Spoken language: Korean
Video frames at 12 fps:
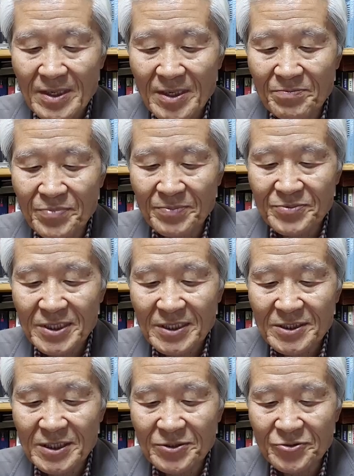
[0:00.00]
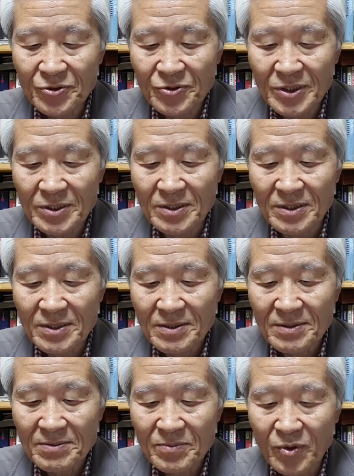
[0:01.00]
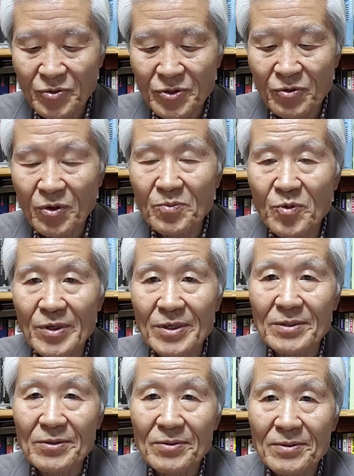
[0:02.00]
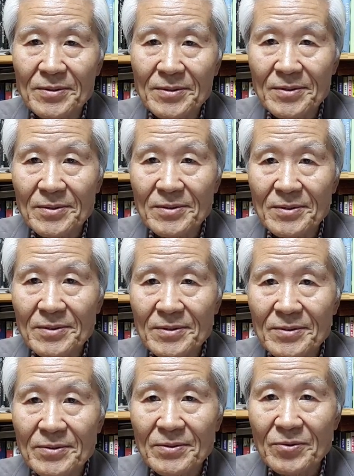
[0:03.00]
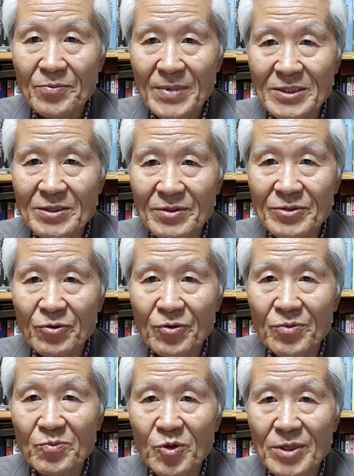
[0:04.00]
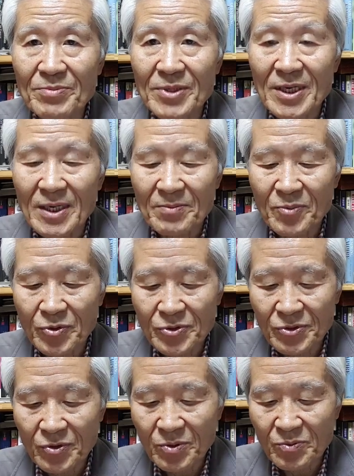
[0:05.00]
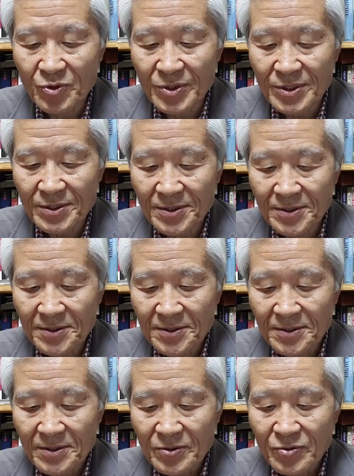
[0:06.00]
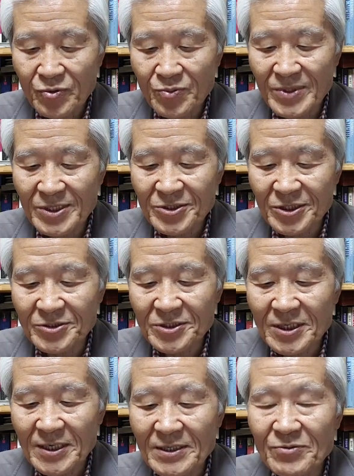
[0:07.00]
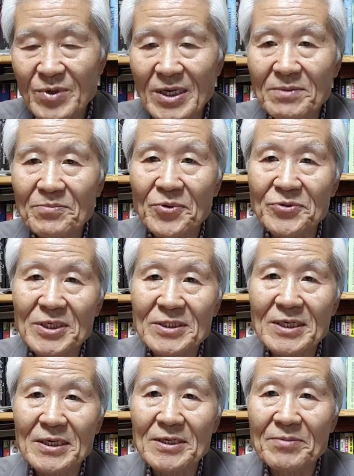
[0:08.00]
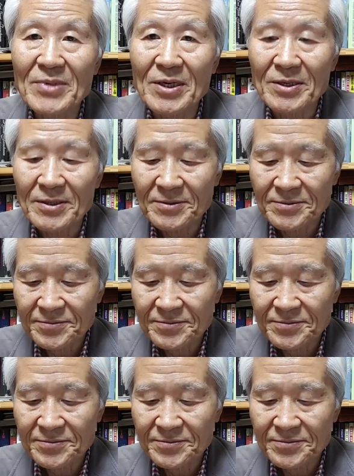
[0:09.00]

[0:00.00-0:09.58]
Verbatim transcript: 헌법 제7조는 모든 공무원은 국방장관도 공무원입니다. 모든 공무원은 국민 전체를 위한 봉사자이며